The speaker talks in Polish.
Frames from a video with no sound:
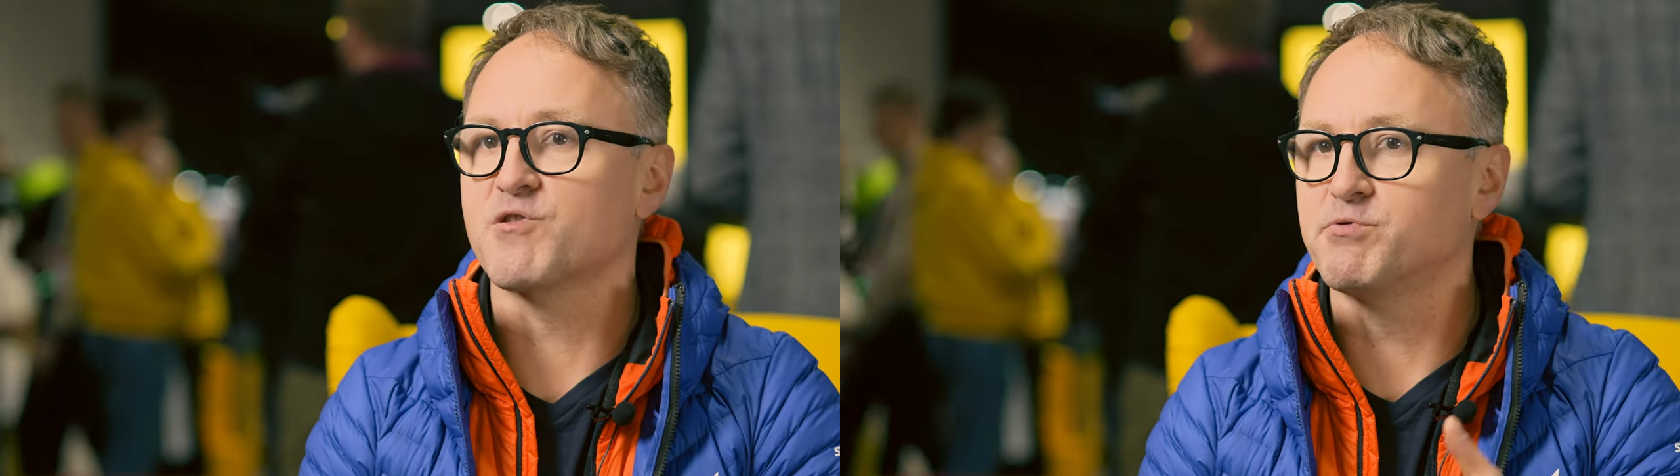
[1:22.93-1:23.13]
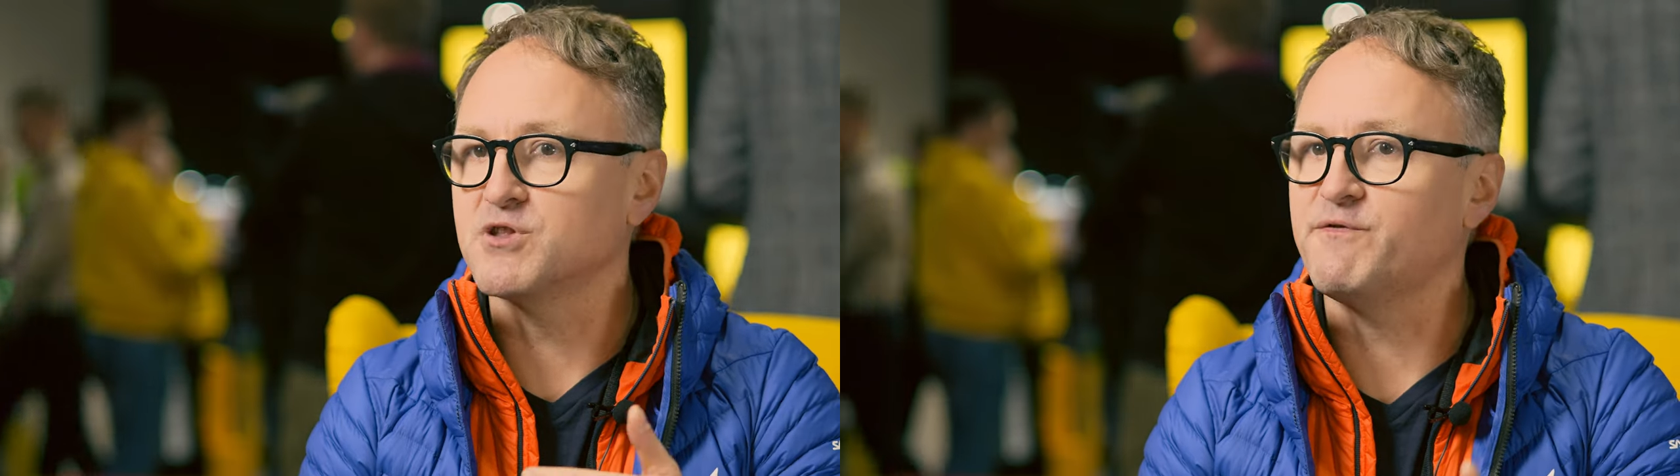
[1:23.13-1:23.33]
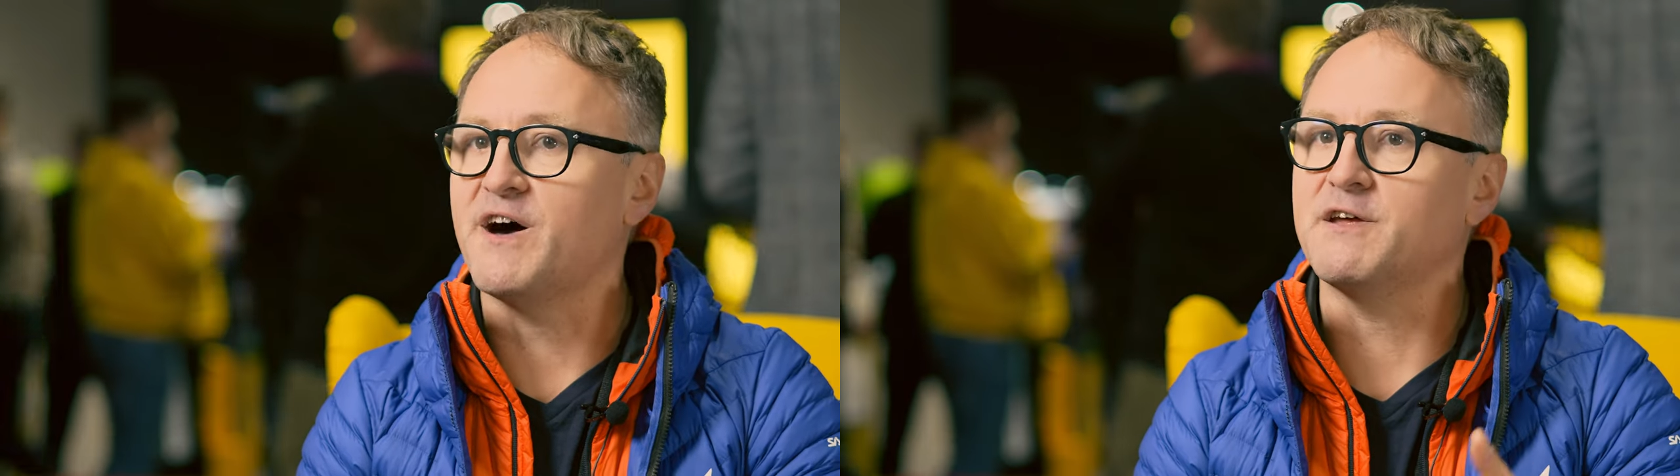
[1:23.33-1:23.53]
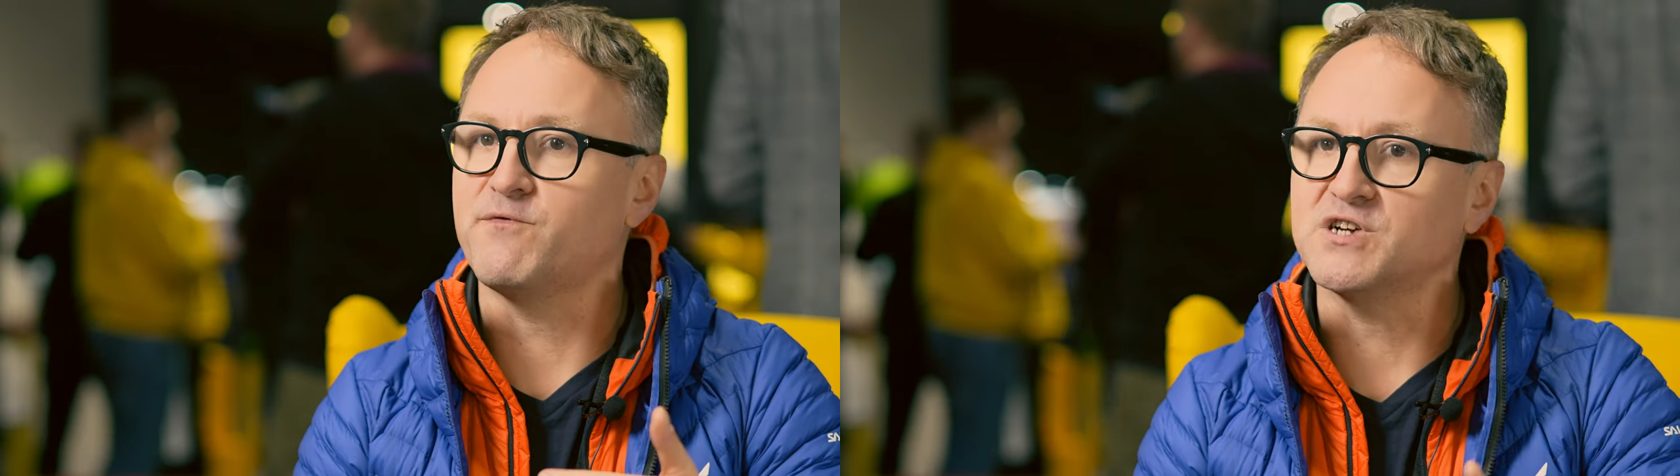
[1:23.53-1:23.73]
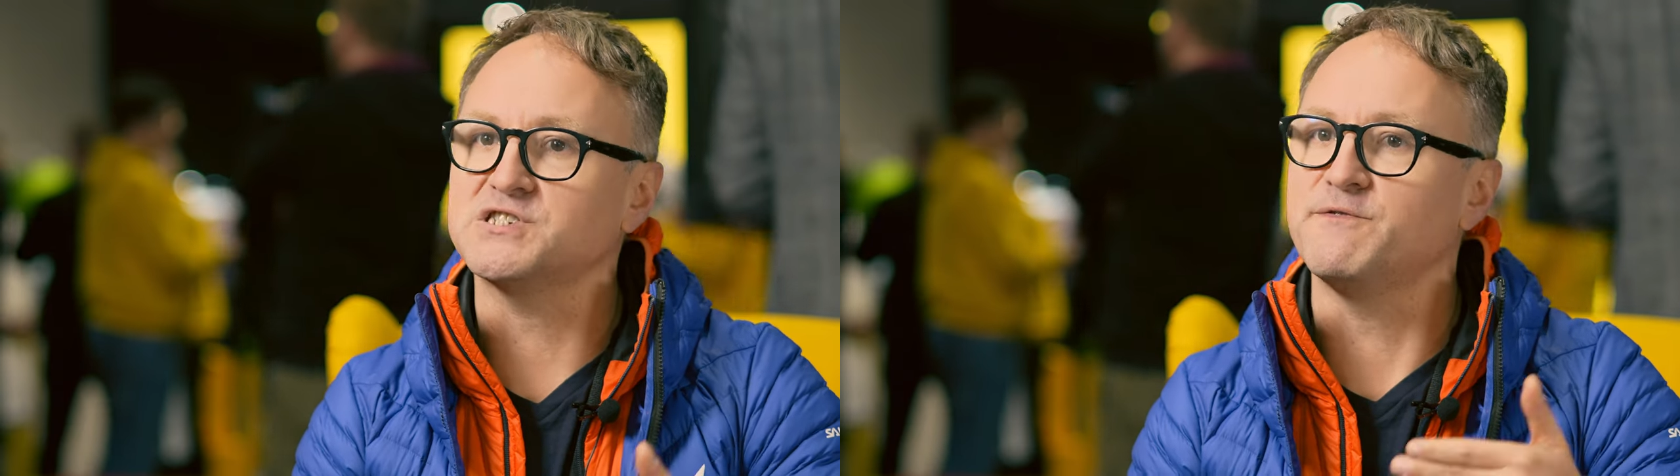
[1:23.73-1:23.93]
zbudowane
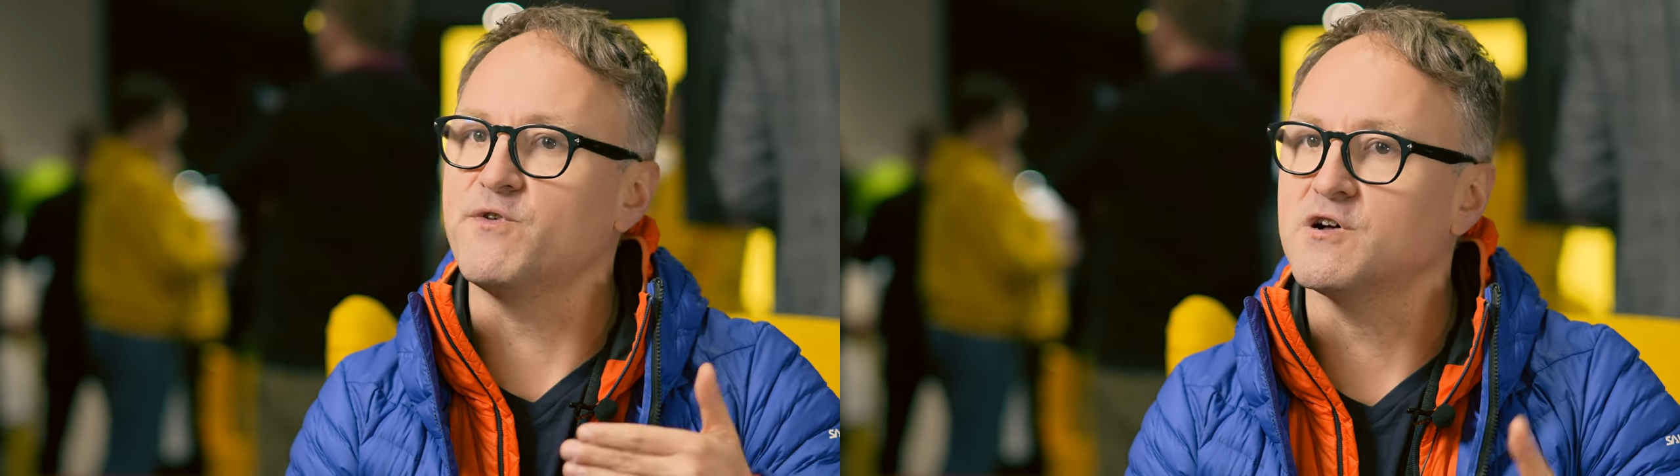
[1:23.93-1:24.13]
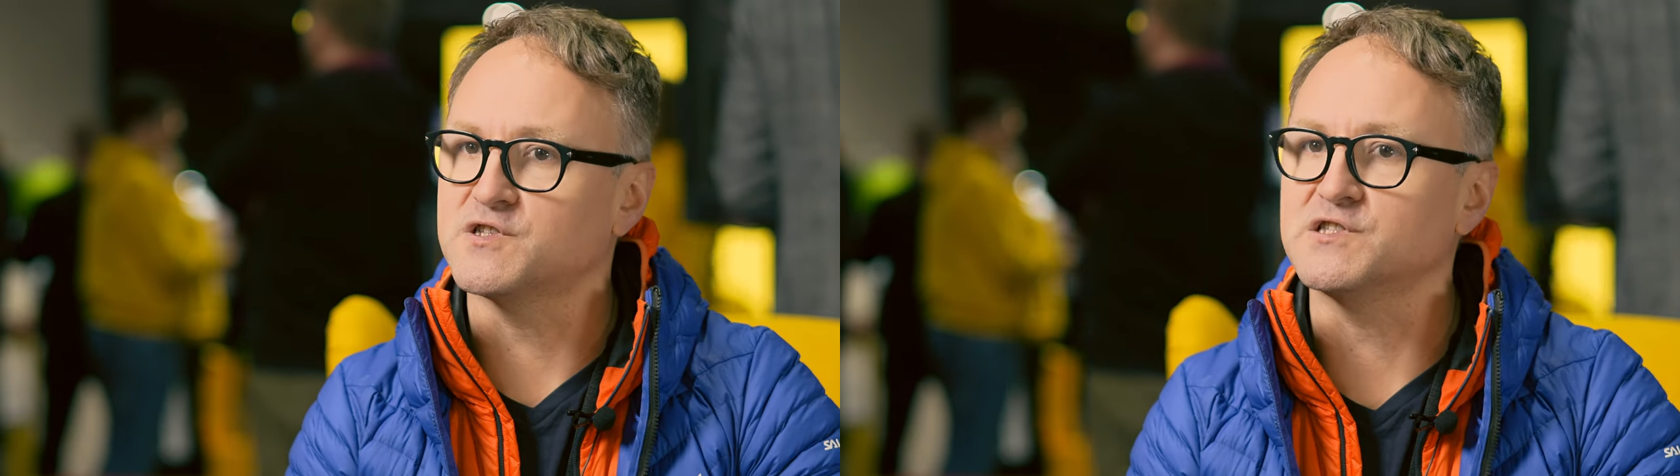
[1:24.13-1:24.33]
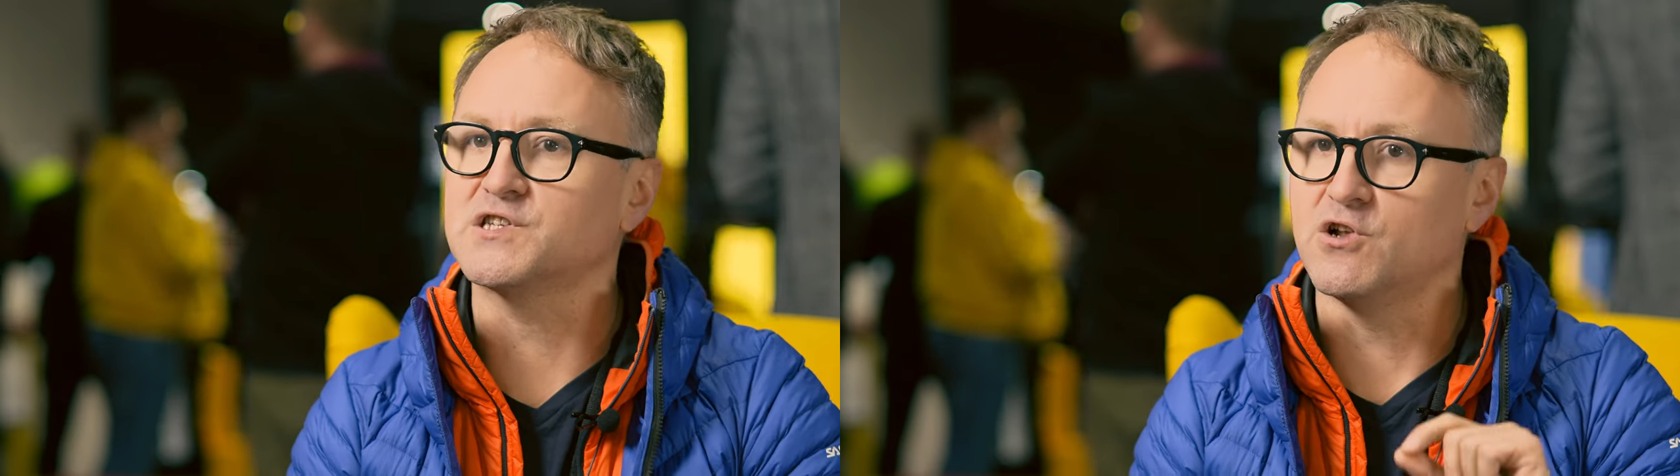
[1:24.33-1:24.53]
właśnie i wychodzące